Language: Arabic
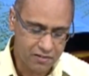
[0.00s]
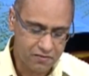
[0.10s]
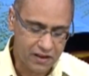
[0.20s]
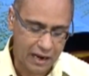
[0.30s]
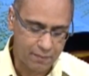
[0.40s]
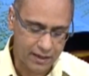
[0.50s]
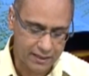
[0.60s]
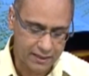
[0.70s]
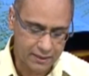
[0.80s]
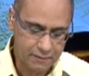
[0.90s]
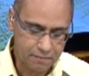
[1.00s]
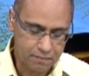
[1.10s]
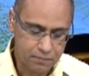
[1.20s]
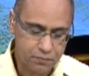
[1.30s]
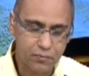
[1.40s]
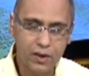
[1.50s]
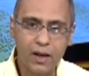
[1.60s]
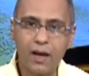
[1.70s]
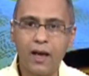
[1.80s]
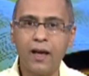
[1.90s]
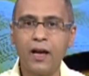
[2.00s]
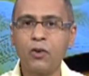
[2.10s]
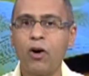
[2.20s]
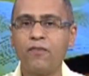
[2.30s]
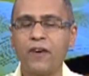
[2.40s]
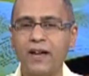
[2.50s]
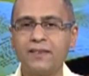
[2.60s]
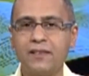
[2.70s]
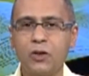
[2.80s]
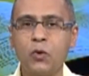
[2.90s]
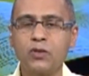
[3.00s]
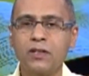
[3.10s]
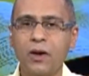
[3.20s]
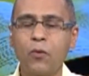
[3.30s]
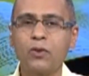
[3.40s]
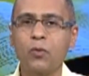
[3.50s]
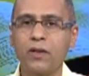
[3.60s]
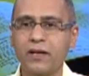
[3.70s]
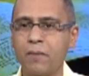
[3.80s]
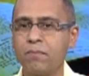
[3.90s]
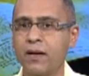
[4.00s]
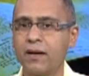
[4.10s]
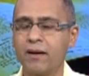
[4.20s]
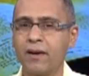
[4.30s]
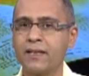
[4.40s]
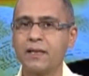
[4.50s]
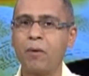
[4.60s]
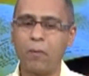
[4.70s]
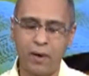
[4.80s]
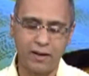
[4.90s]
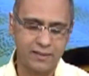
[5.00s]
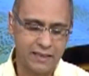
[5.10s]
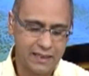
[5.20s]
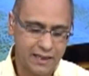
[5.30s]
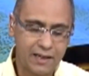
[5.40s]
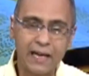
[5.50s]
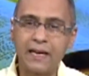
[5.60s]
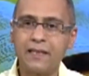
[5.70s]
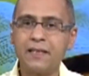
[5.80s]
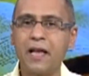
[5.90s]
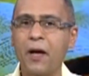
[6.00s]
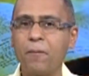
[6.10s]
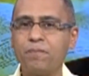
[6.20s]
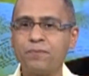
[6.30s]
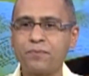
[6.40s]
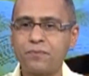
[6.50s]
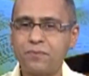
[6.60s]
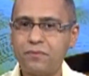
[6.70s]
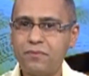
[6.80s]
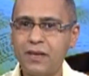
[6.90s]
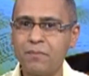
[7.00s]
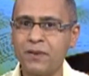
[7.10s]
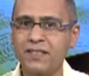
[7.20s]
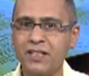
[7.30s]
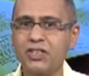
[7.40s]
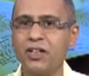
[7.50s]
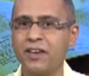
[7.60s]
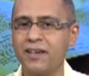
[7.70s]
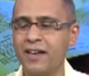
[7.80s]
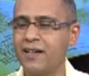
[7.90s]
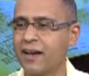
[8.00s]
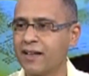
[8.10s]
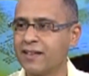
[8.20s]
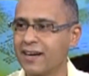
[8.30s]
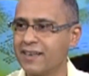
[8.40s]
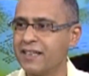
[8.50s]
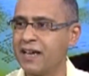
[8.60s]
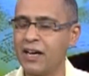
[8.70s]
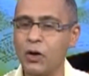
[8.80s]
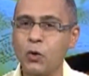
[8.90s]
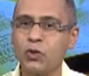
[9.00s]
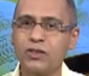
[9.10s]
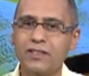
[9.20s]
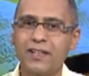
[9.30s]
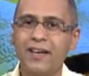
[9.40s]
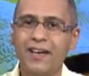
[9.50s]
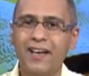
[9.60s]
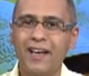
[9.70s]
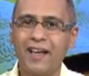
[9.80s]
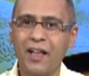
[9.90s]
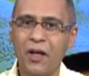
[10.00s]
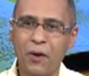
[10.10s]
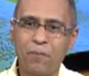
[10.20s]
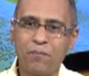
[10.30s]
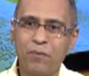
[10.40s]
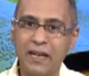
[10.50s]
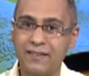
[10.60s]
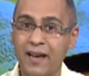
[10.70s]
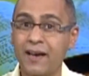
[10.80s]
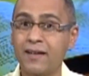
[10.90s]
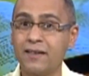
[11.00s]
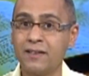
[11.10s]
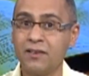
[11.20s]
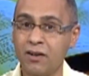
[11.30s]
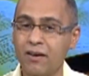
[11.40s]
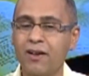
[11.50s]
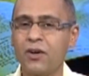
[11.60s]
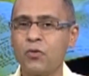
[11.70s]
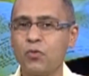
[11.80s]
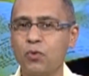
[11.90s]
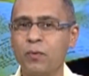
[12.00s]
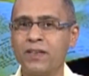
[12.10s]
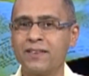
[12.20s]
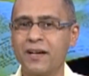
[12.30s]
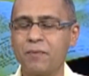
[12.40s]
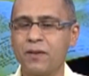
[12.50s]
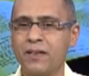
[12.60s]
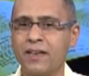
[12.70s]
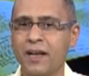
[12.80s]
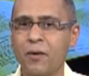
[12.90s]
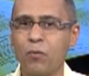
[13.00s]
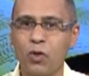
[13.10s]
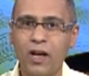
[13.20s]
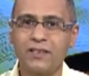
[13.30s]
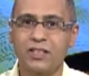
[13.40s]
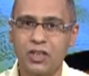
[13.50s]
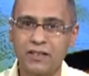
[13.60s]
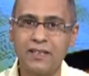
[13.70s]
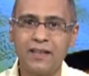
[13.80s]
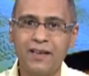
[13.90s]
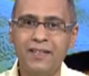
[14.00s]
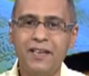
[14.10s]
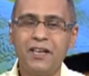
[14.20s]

في عمله آه، هنقف عند الجزء دوت وهنكمل قرايتنا مع بعض لكن آه، بستشعر ان احنا داخلين على جزء آه، محتاج دقه ومحتاج مننا ملاحظه شديده